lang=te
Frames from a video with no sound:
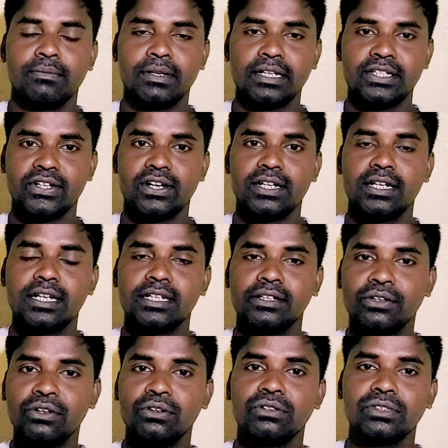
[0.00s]
మనకు ఛానల్
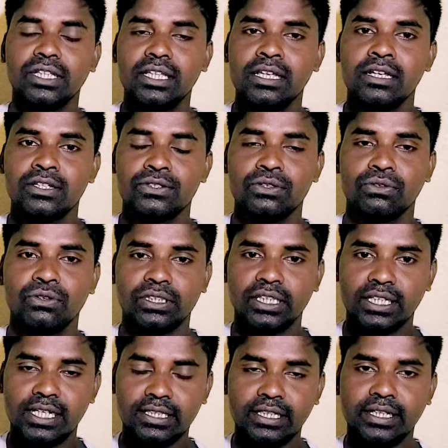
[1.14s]
గ్రో అవుతుంది సో
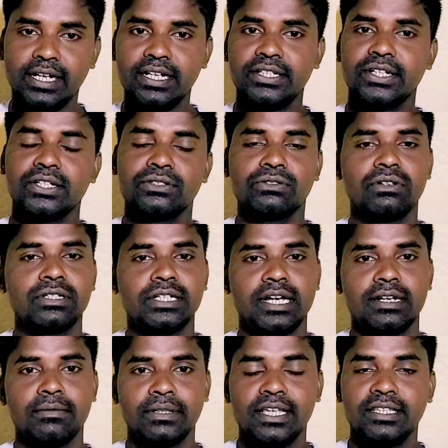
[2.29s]
కొత్తగా అయితే క్రియేట్ చేస్తున్నారు
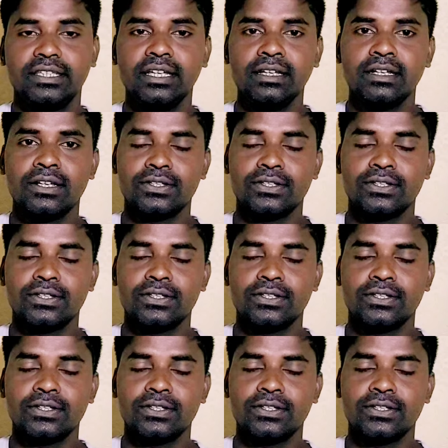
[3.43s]
చాలామంది అయితే